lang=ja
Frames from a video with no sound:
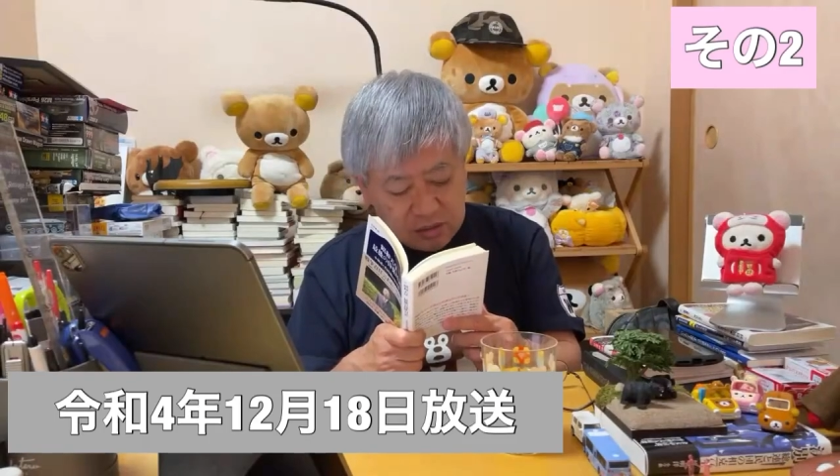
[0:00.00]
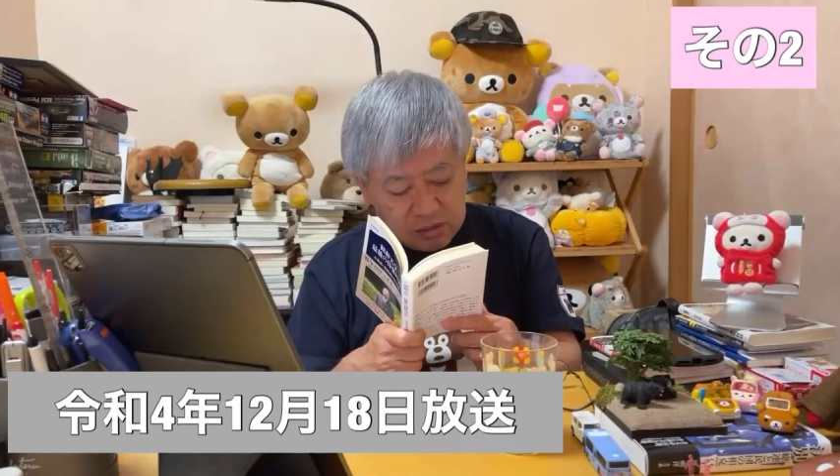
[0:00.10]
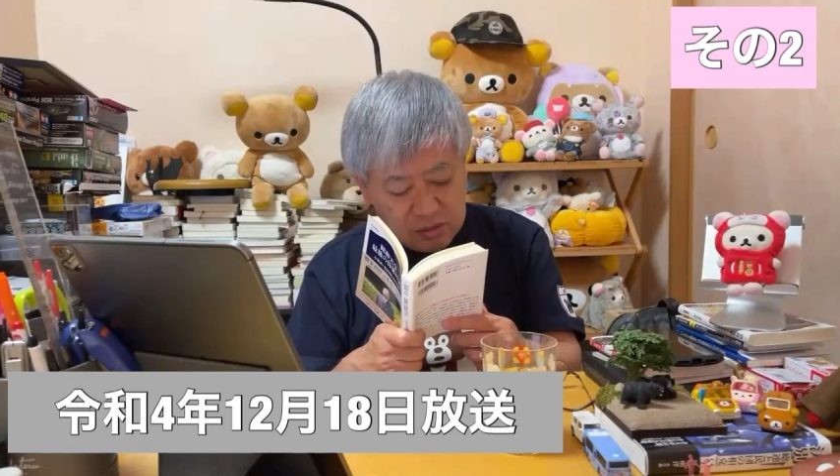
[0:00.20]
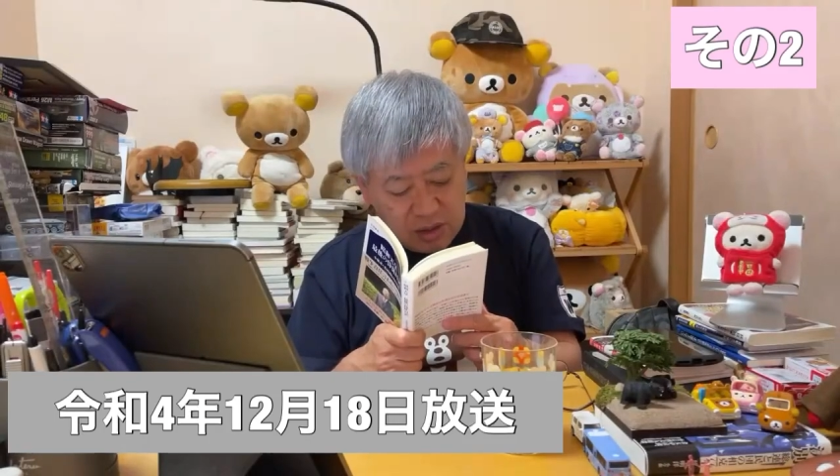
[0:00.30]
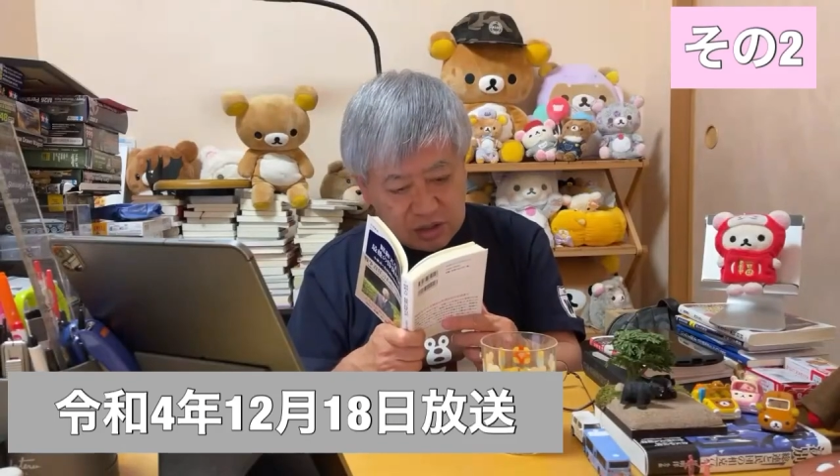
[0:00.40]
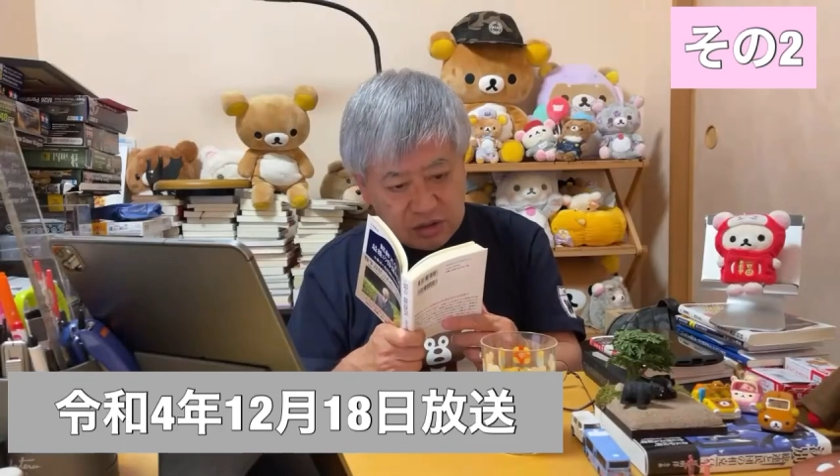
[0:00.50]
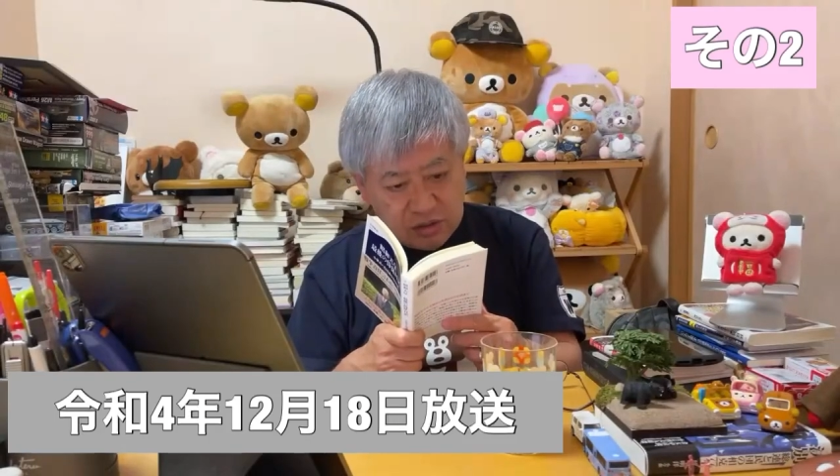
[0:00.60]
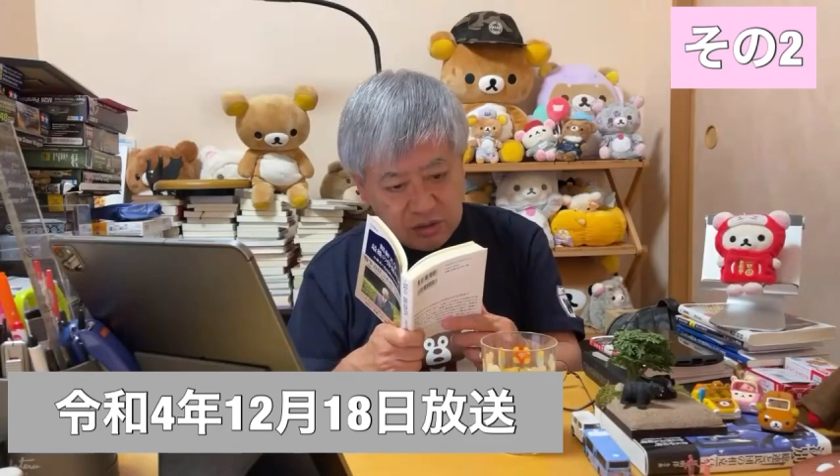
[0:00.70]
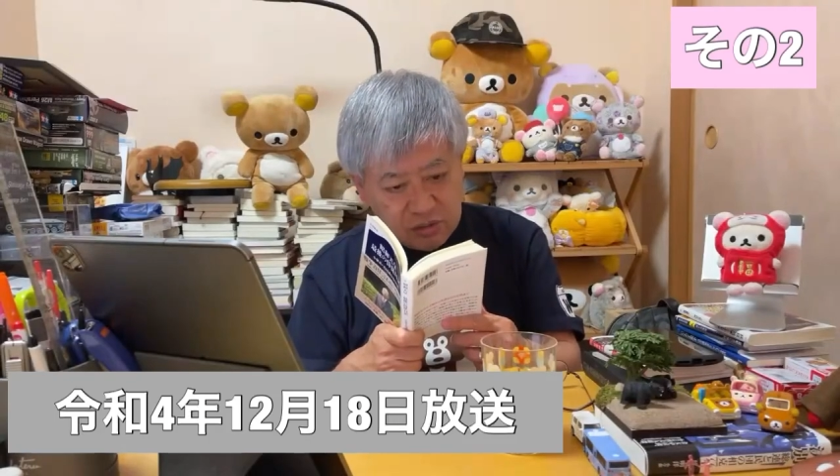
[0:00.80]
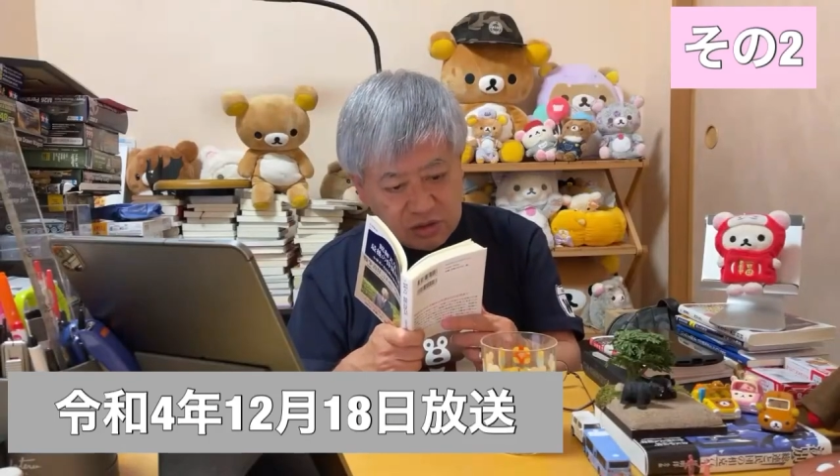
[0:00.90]
鳥の足
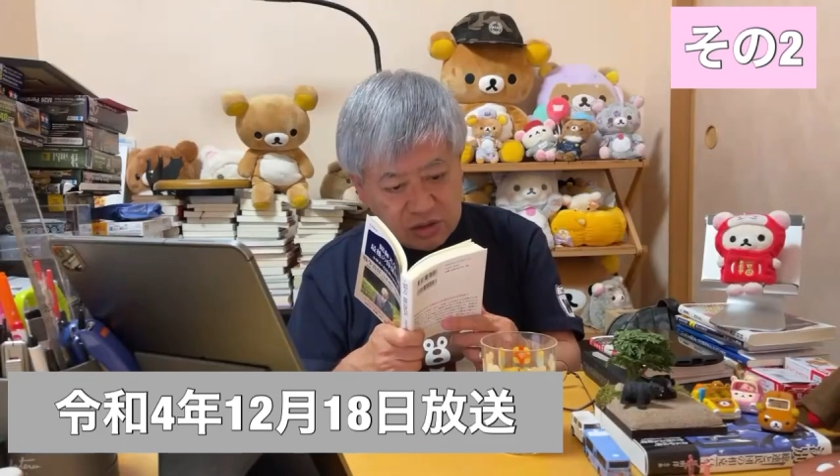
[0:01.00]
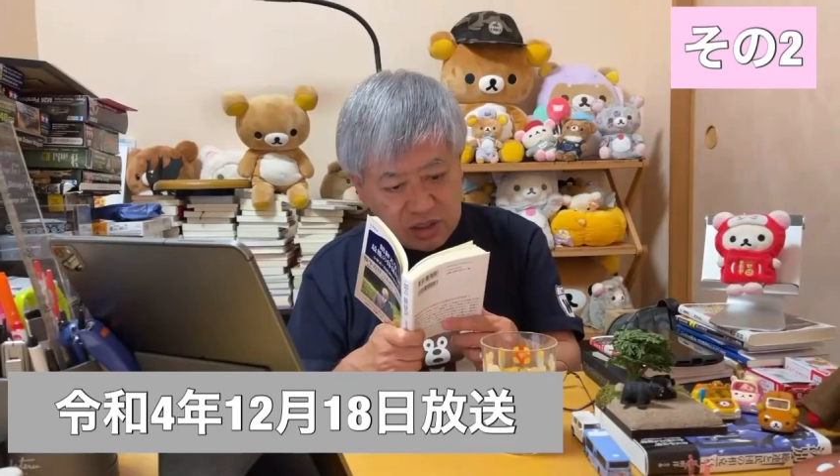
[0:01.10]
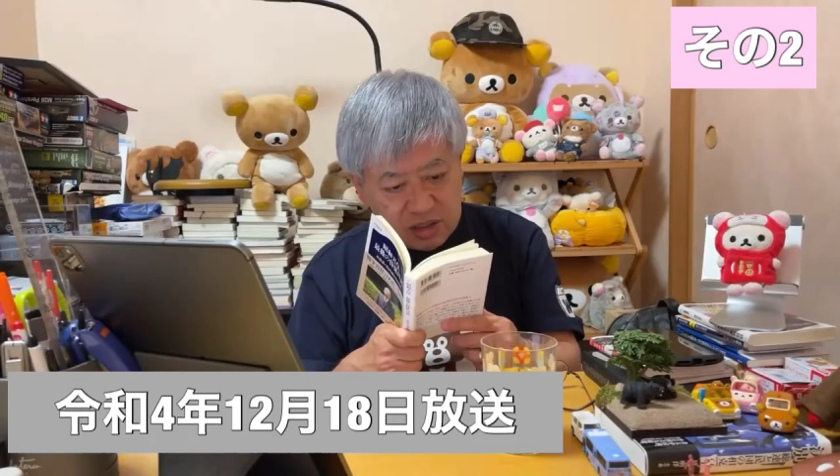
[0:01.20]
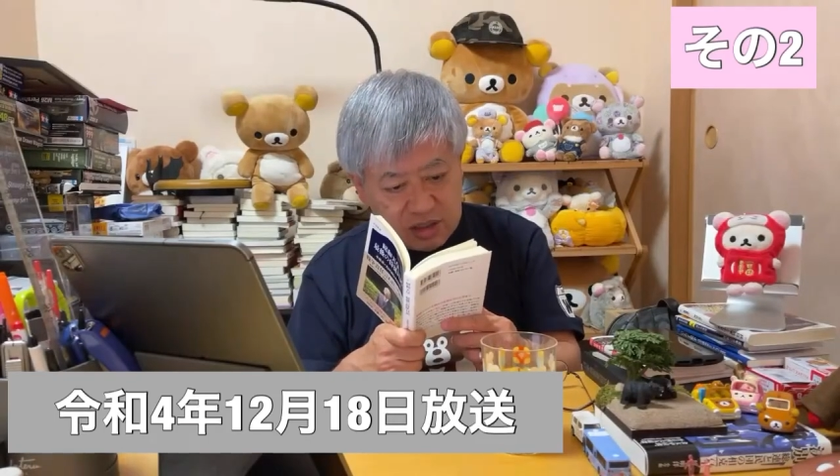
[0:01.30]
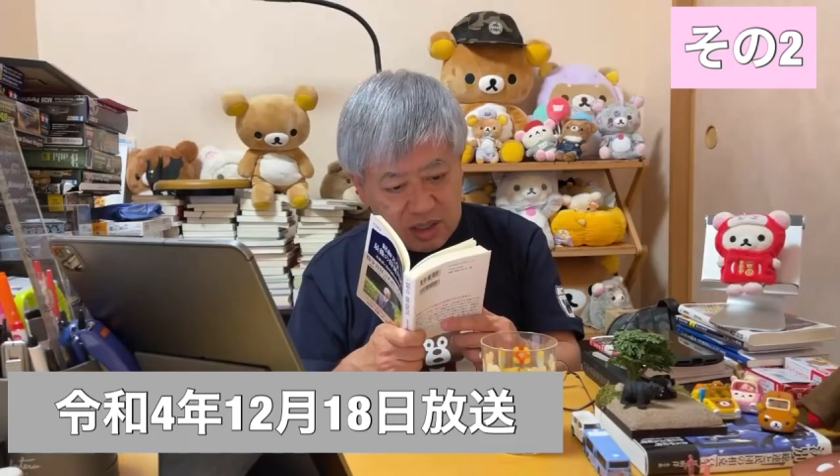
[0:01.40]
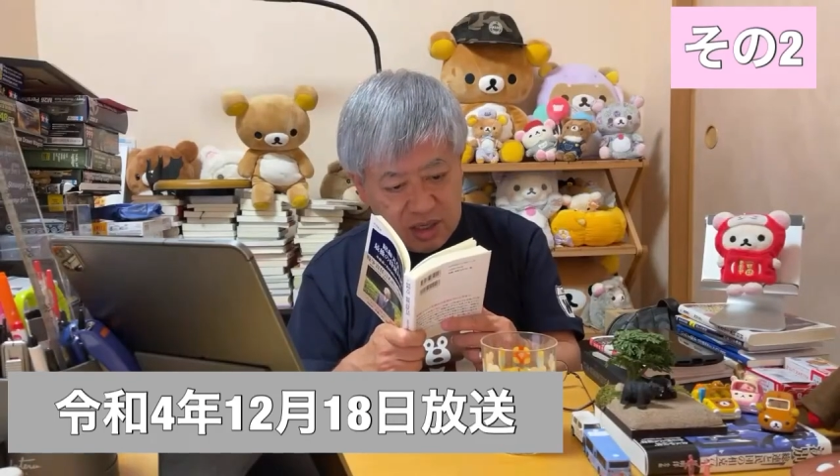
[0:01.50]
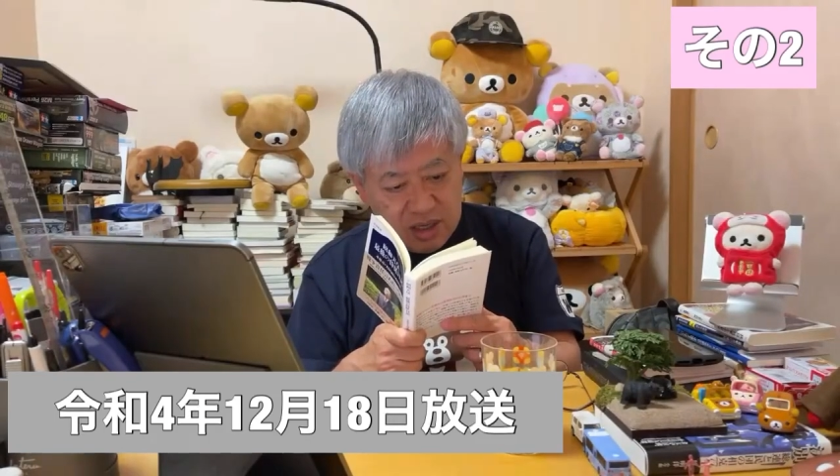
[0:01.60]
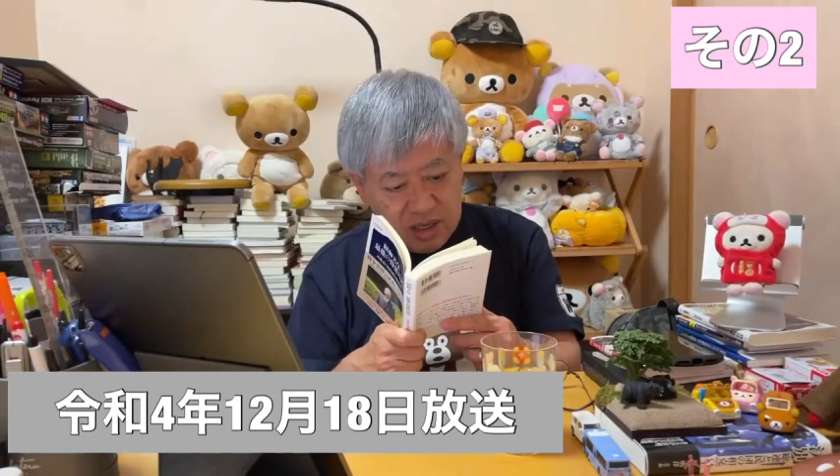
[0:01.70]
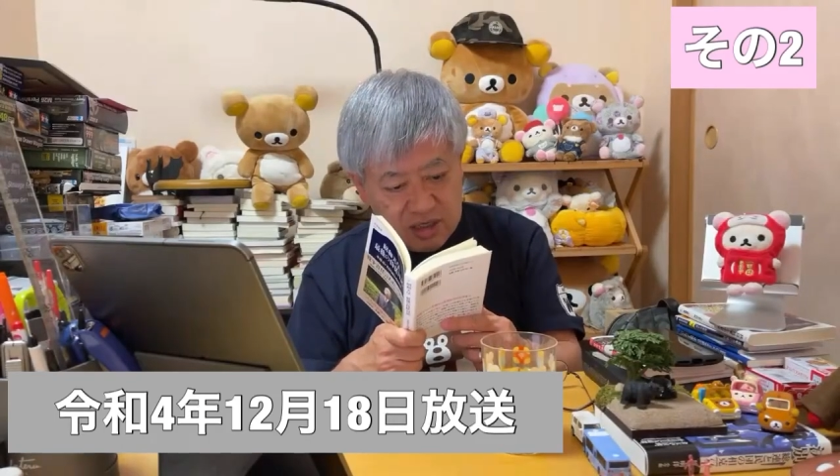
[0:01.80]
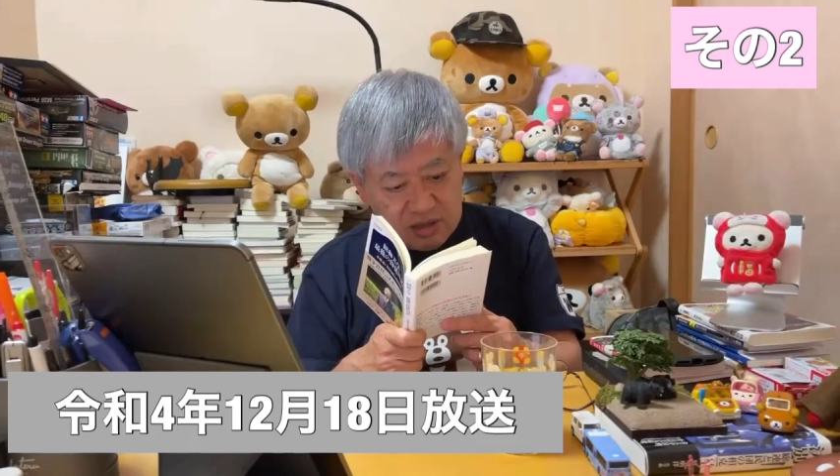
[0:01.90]
をお持ちになって、っ
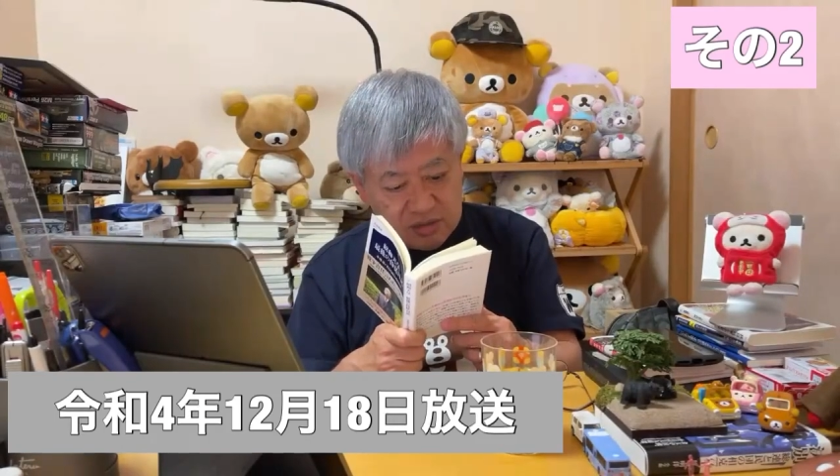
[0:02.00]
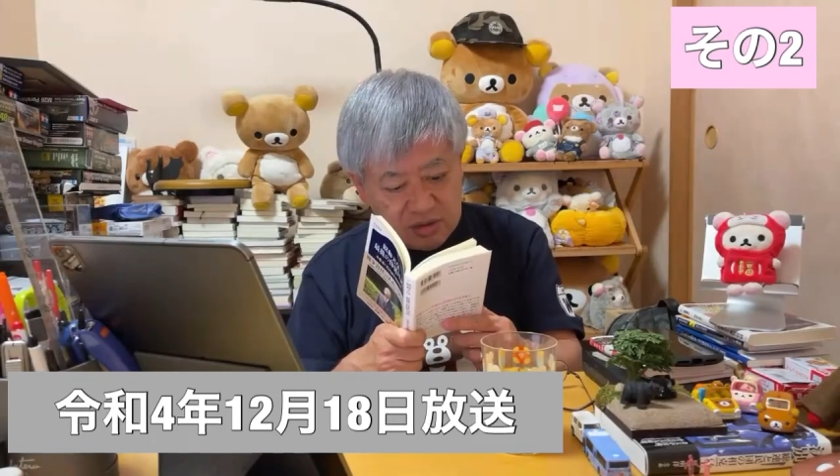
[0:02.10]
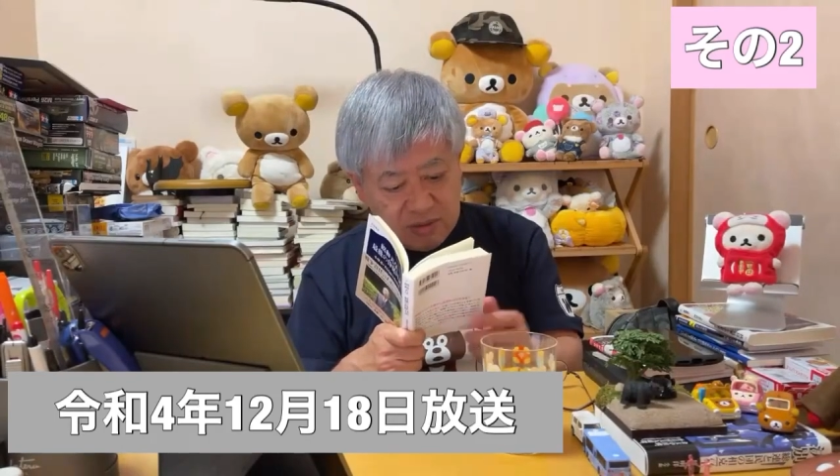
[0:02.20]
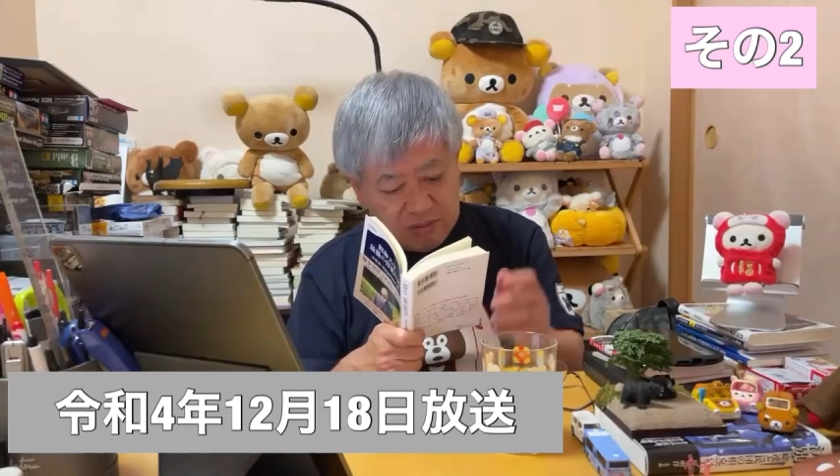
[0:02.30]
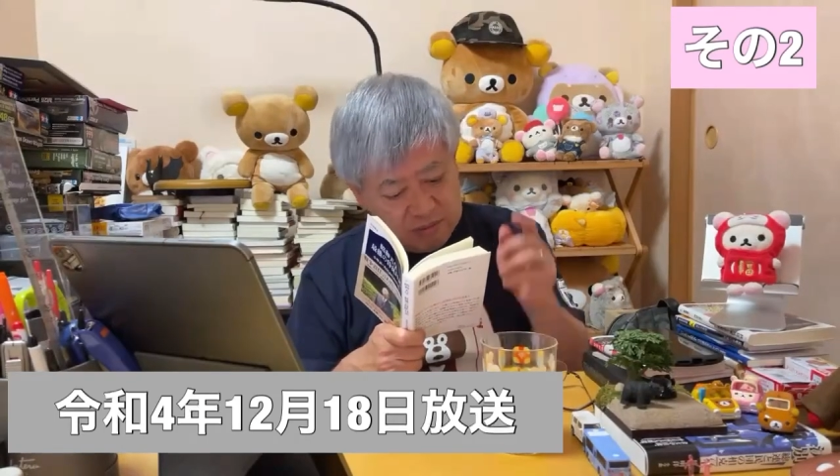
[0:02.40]
ていうのは、